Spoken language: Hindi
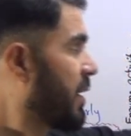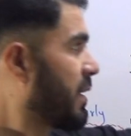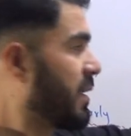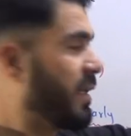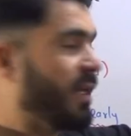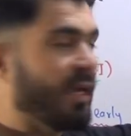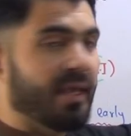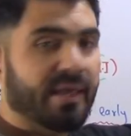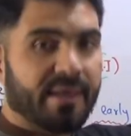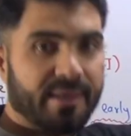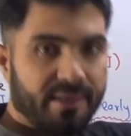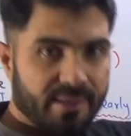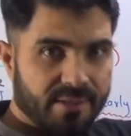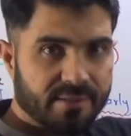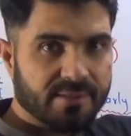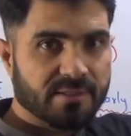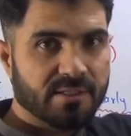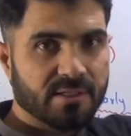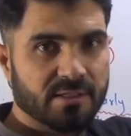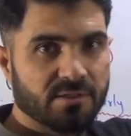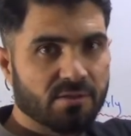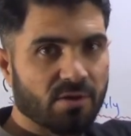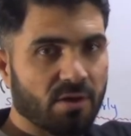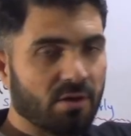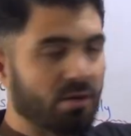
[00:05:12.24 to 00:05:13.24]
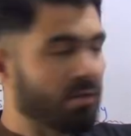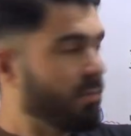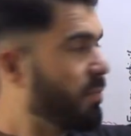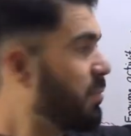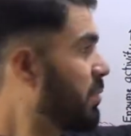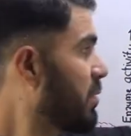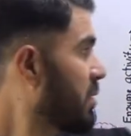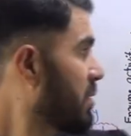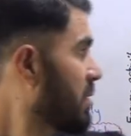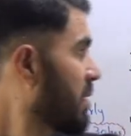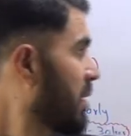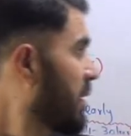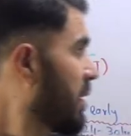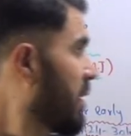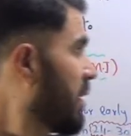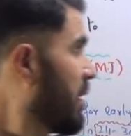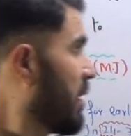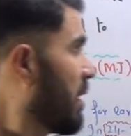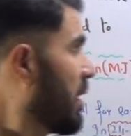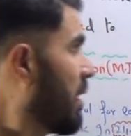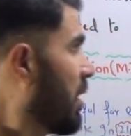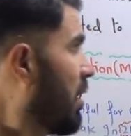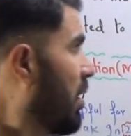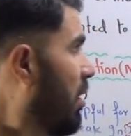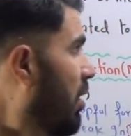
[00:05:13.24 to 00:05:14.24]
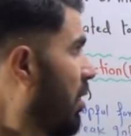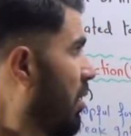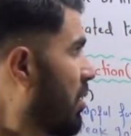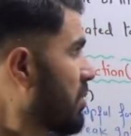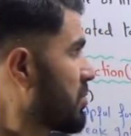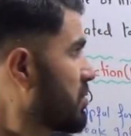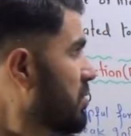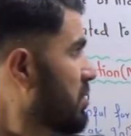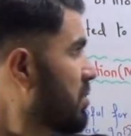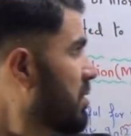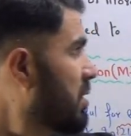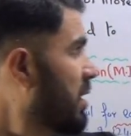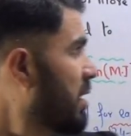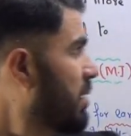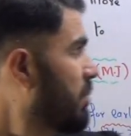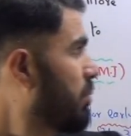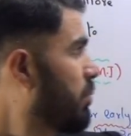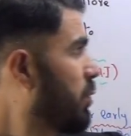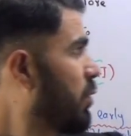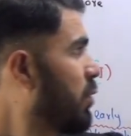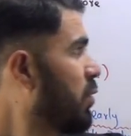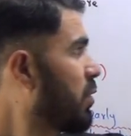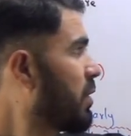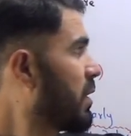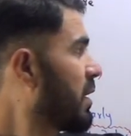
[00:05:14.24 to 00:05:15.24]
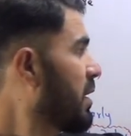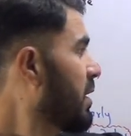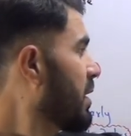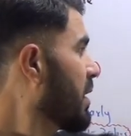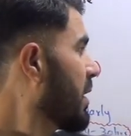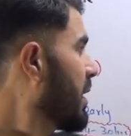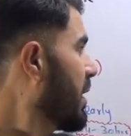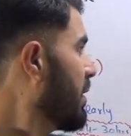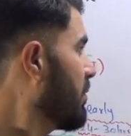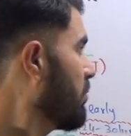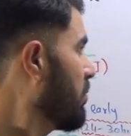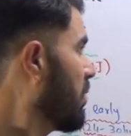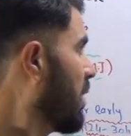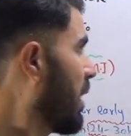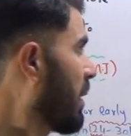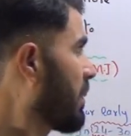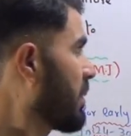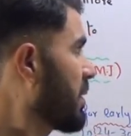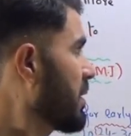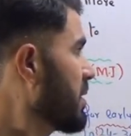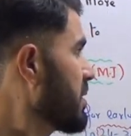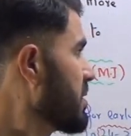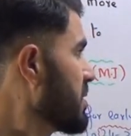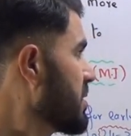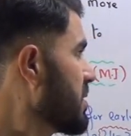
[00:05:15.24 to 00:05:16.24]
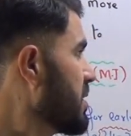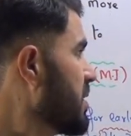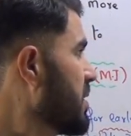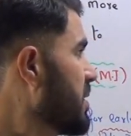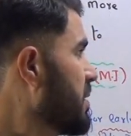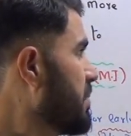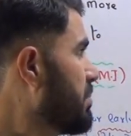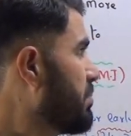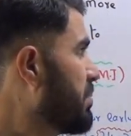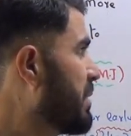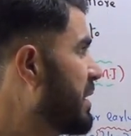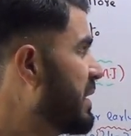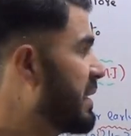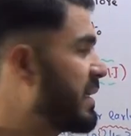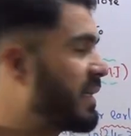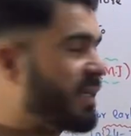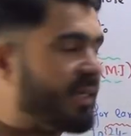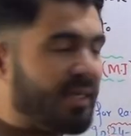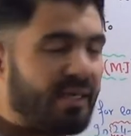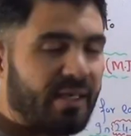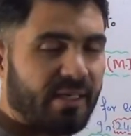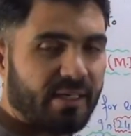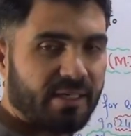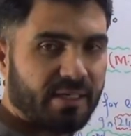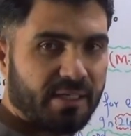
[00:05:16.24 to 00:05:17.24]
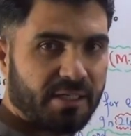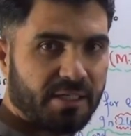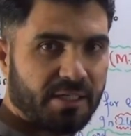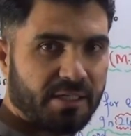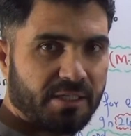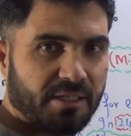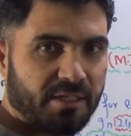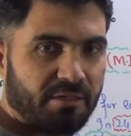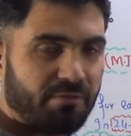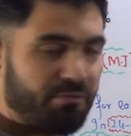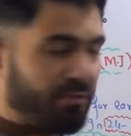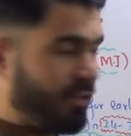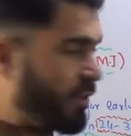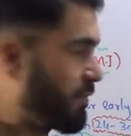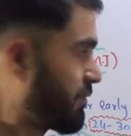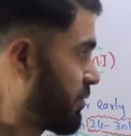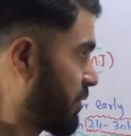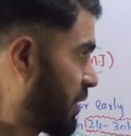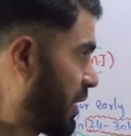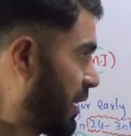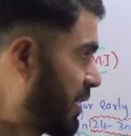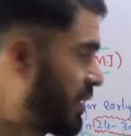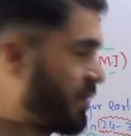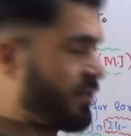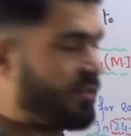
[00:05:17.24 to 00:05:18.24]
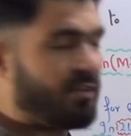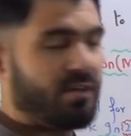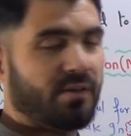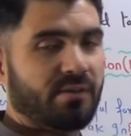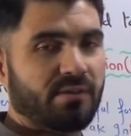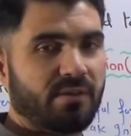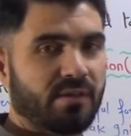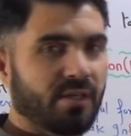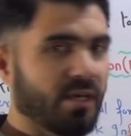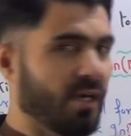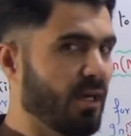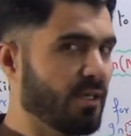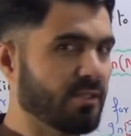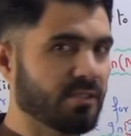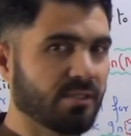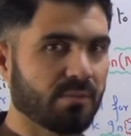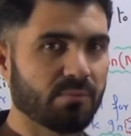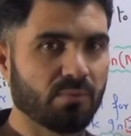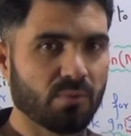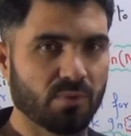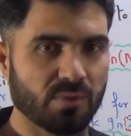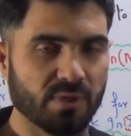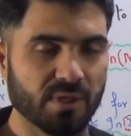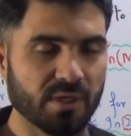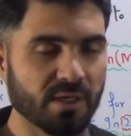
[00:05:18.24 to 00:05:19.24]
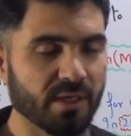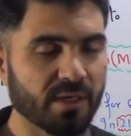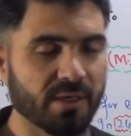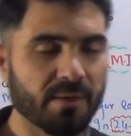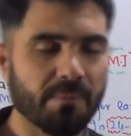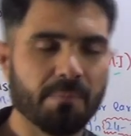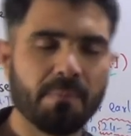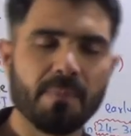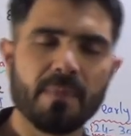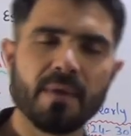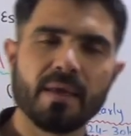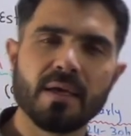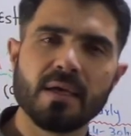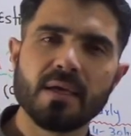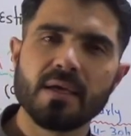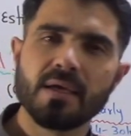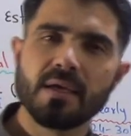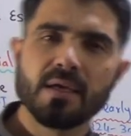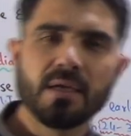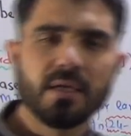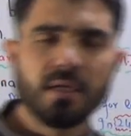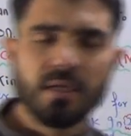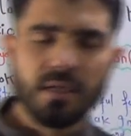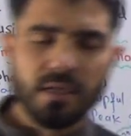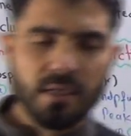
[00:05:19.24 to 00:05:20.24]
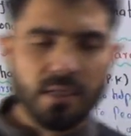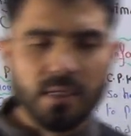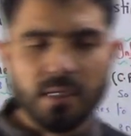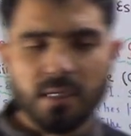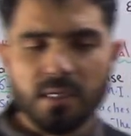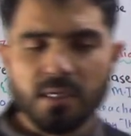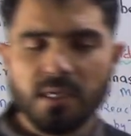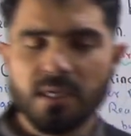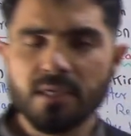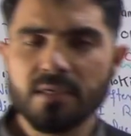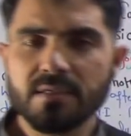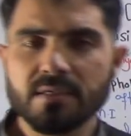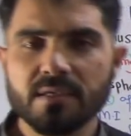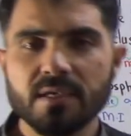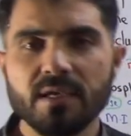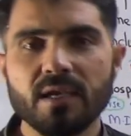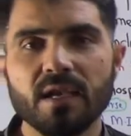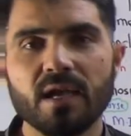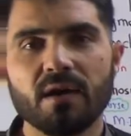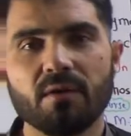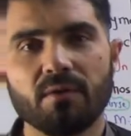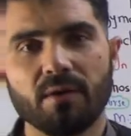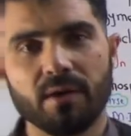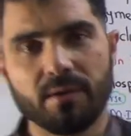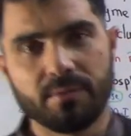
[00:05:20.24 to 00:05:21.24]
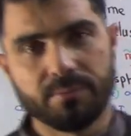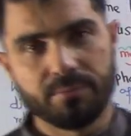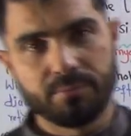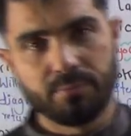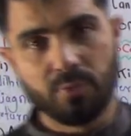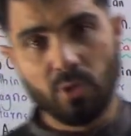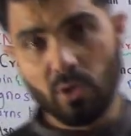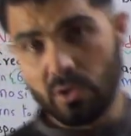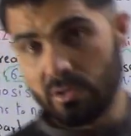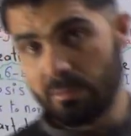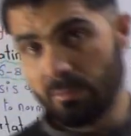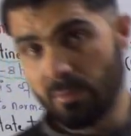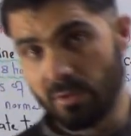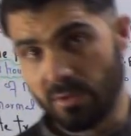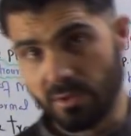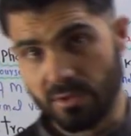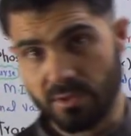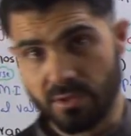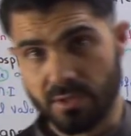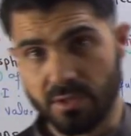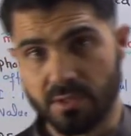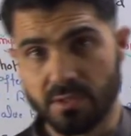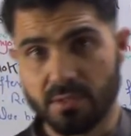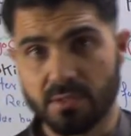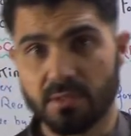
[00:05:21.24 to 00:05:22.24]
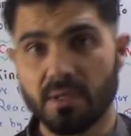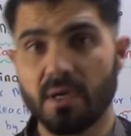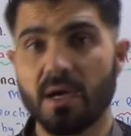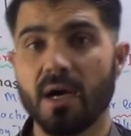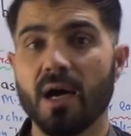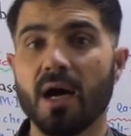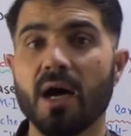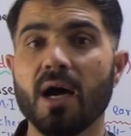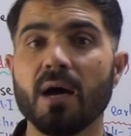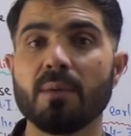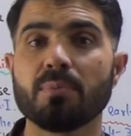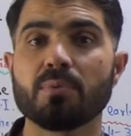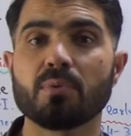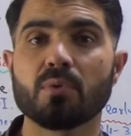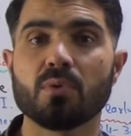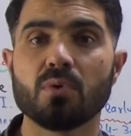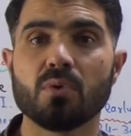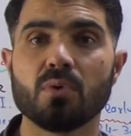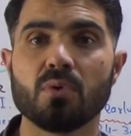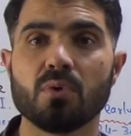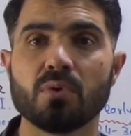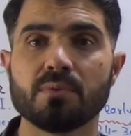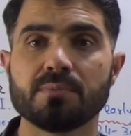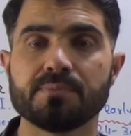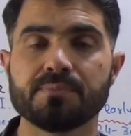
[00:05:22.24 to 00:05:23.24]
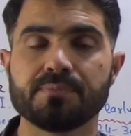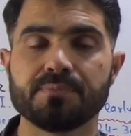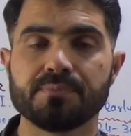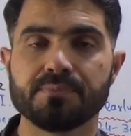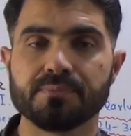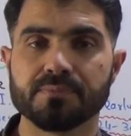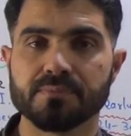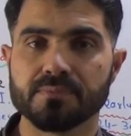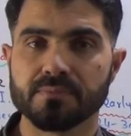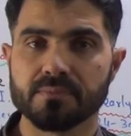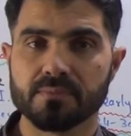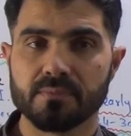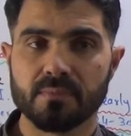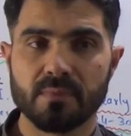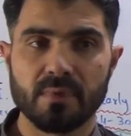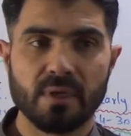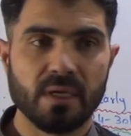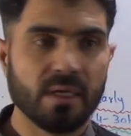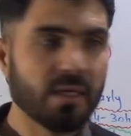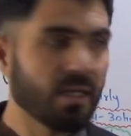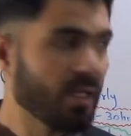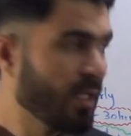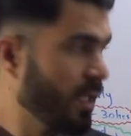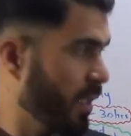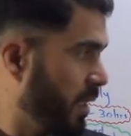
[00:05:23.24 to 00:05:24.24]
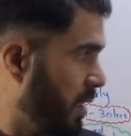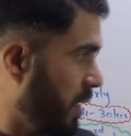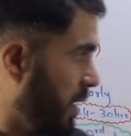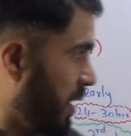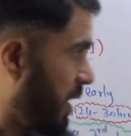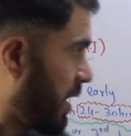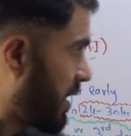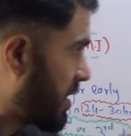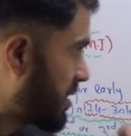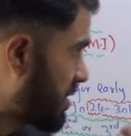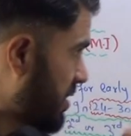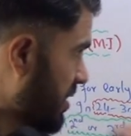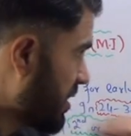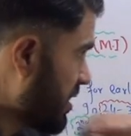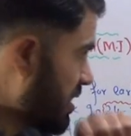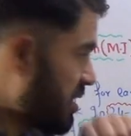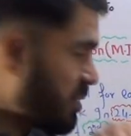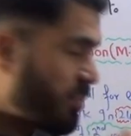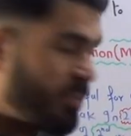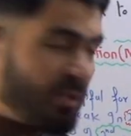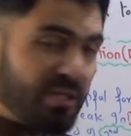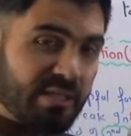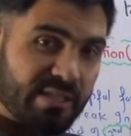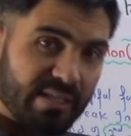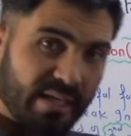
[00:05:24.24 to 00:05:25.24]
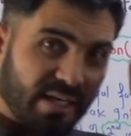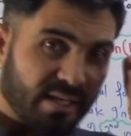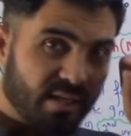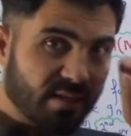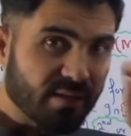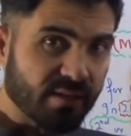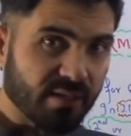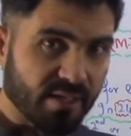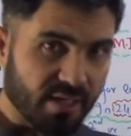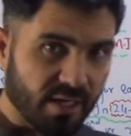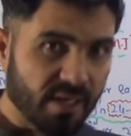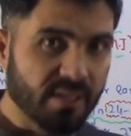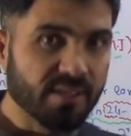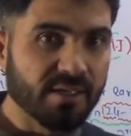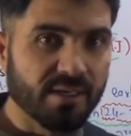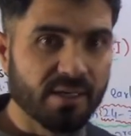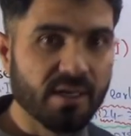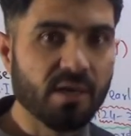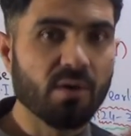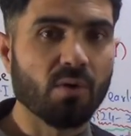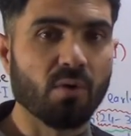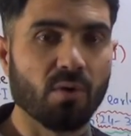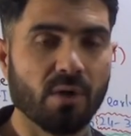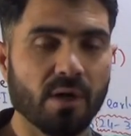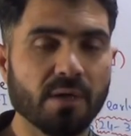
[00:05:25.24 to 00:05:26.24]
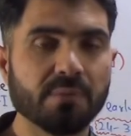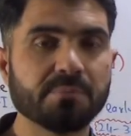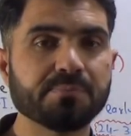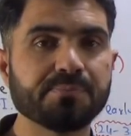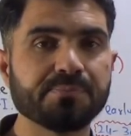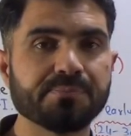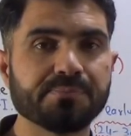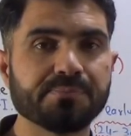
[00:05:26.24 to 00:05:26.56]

या ए एस टी शॉर्ट में बोलते हैं और जो थर्ड ब्लू कलर है वो आपका सी पी के है क्रिएटिन फॉस्फोकाइनेज का ये आज हम लोग देखेंगे इसके अलावा बहुत इंपॉर्टेंट चीज़ आपको एक चीज़ पे ज़्यादा ध्यान देना होगा